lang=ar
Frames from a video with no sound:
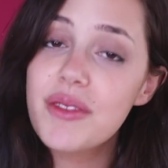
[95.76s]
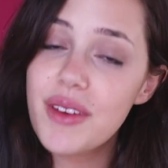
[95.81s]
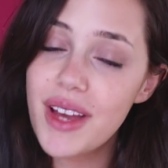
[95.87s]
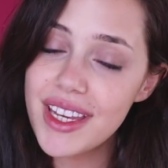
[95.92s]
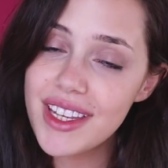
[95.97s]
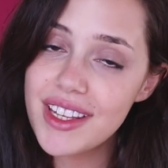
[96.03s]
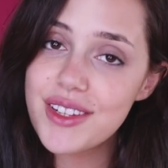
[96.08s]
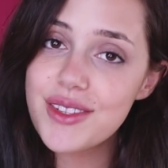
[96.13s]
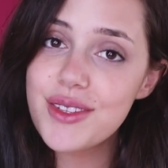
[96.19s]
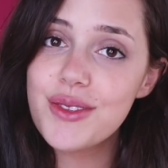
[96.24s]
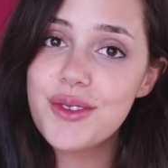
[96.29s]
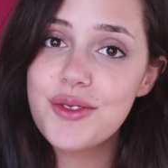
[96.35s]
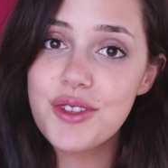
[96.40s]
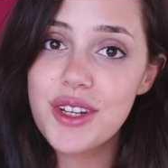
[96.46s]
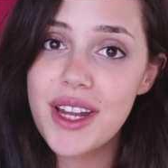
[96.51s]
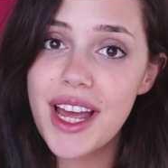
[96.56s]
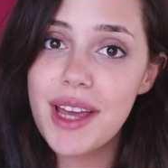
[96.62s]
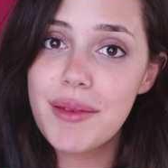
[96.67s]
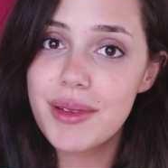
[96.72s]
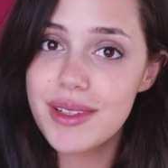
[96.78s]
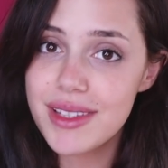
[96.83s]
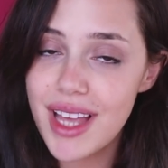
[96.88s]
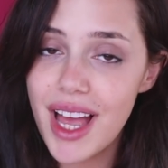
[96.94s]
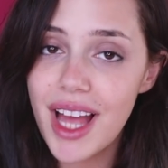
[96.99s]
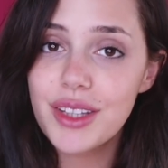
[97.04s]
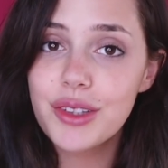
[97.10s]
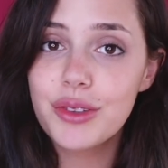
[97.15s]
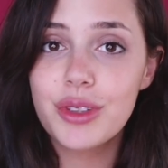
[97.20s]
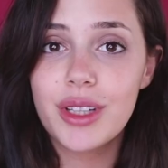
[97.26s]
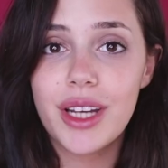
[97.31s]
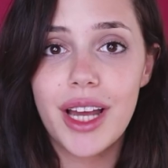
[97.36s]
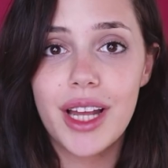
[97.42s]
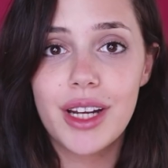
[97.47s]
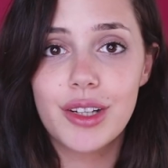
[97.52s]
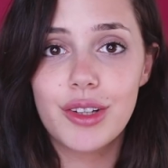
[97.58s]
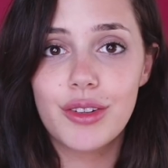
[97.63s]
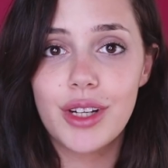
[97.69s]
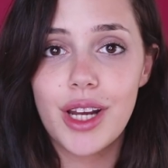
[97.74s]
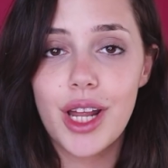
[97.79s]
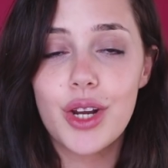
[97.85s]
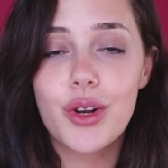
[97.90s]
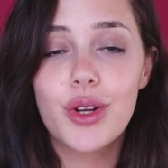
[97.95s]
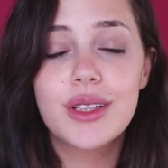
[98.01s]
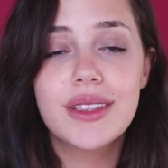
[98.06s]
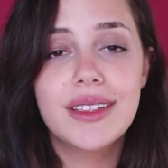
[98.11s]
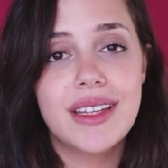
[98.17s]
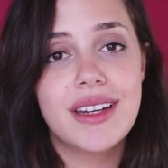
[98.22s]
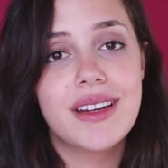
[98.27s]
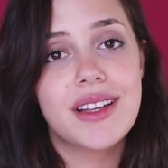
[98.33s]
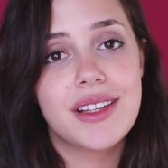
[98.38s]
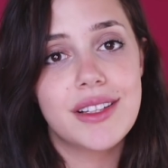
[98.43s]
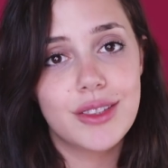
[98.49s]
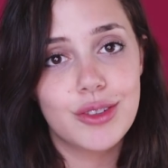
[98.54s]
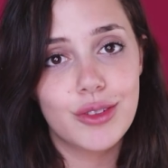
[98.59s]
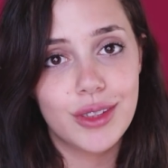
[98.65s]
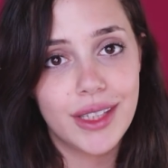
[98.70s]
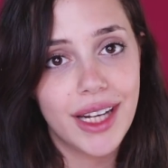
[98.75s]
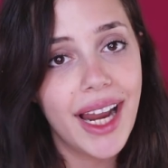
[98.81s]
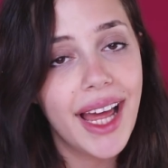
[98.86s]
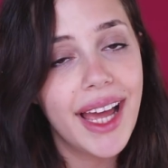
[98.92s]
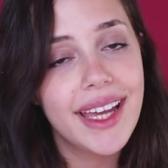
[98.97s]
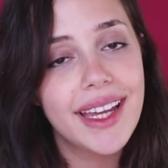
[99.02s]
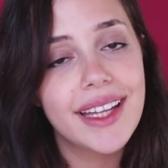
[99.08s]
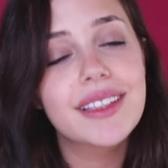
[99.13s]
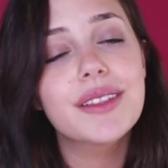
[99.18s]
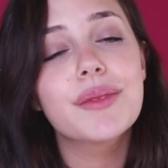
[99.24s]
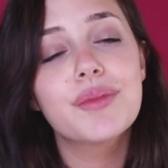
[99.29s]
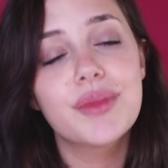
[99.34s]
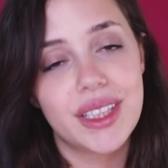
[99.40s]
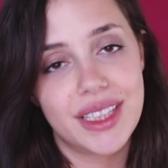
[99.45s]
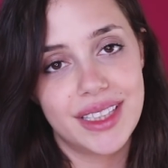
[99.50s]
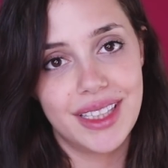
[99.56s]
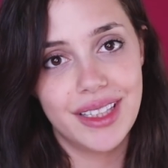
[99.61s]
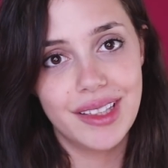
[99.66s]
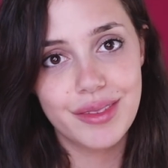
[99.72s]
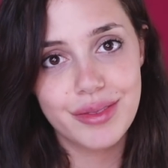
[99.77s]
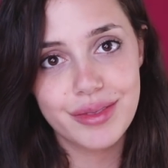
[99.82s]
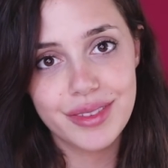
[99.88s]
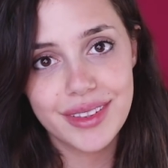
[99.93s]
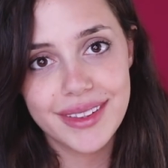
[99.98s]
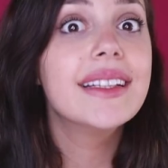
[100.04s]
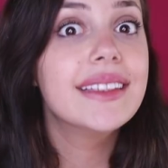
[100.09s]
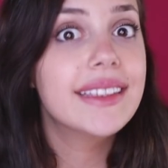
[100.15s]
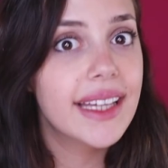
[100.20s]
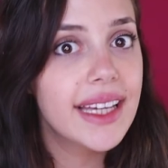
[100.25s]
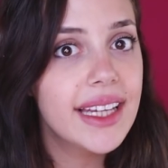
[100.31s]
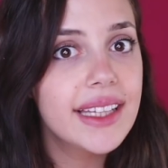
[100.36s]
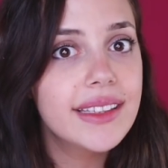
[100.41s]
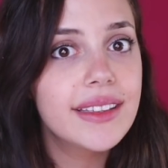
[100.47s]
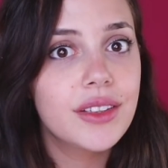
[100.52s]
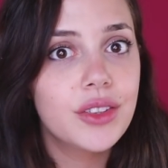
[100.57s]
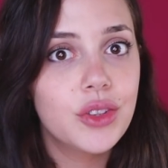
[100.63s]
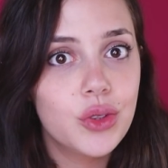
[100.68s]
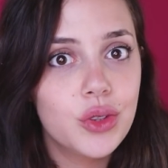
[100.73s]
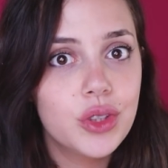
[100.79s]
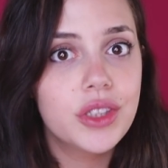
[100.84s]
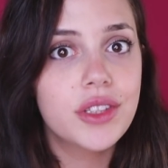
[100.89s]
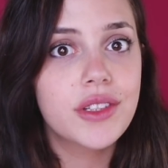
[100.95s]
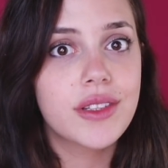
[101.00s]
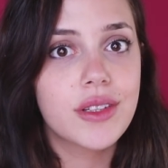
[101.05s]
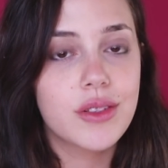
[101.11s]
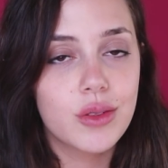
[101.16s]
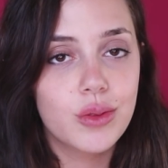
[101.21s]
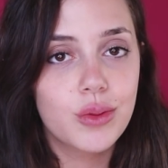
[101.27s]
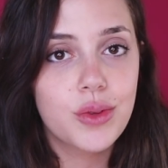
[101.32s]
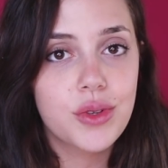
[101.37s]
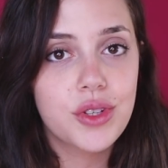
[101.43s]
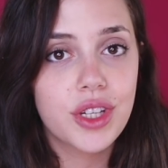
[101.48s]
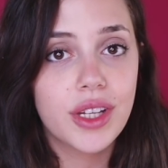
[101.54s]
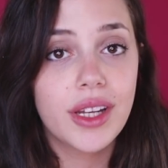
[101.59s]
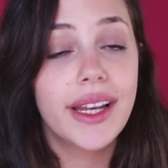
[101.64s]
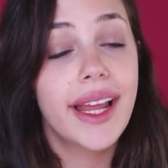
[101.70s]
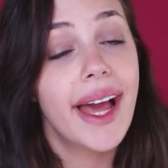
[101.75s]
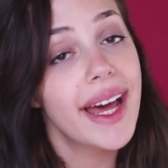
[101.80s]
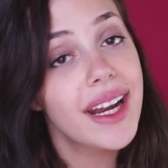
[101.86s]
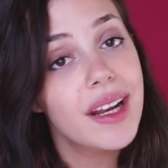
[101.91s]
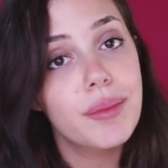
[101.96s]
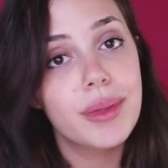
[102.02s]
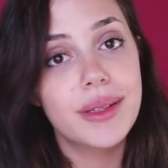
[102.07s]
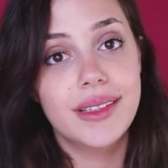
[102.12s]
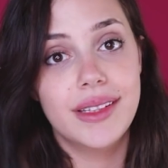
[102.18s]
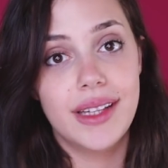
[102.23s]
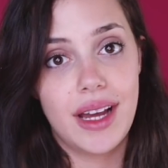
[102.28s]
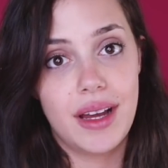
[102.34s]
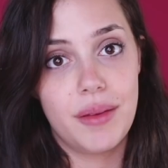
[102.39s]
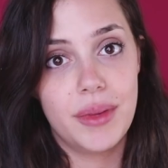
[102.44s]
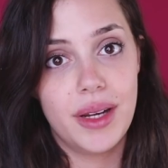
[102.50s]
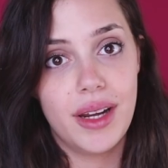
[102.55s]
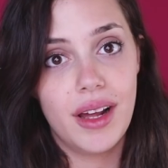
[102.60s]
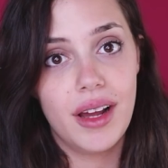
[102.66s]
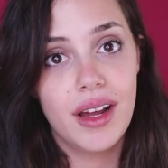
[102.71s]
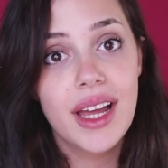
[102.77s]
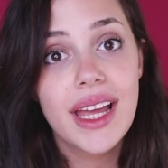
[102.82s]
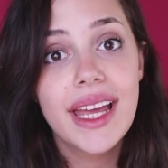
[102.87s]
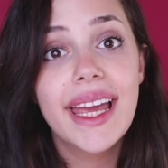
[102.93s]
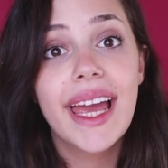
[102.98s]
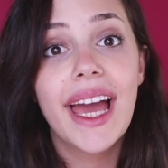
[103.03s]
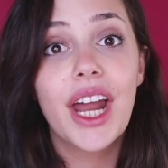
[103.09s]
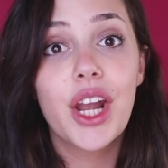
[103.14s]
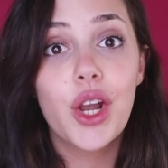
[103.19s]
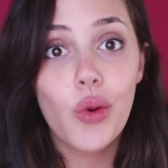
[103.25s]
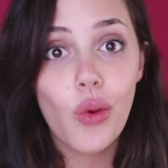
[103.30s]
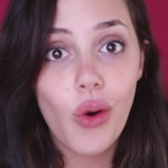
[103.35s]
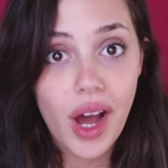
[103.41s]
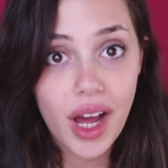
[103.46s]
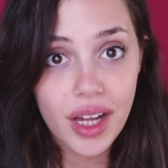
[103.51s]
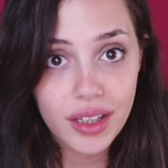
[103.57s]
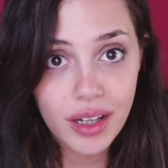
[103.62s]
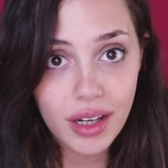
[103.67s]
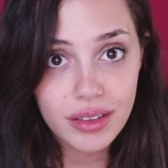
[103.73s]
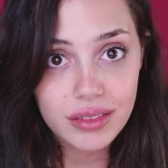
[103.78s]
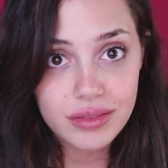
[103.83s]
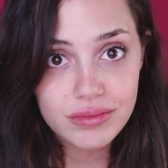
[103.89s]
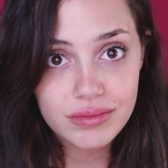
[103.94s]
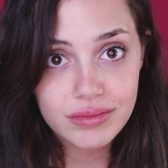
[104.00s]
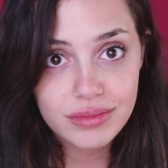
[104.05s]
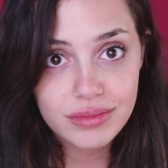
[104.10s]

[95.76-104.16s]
فهي ريزولوشن هاي بنصحها تكون لكم لانه كثير نظرتكم للحياه بتختلف ثالث النيو ييرز ريزولوشن اللي انا بدي اعملها انه انا